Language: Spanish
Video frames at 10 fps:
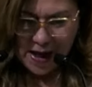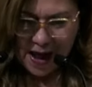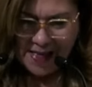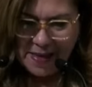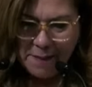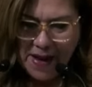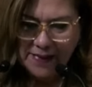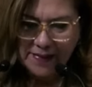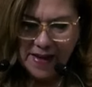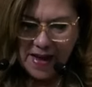
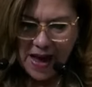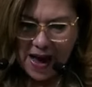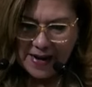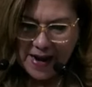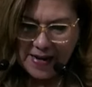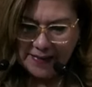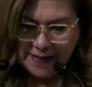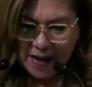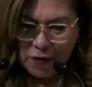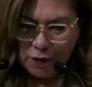Además, ha
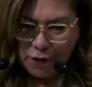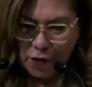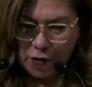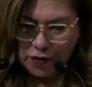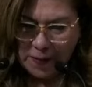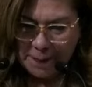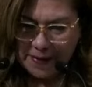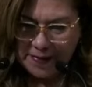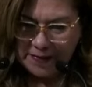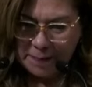realizado foros de
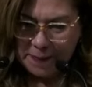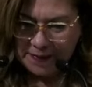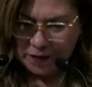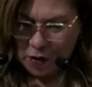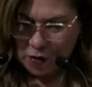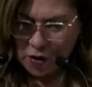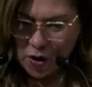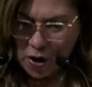participación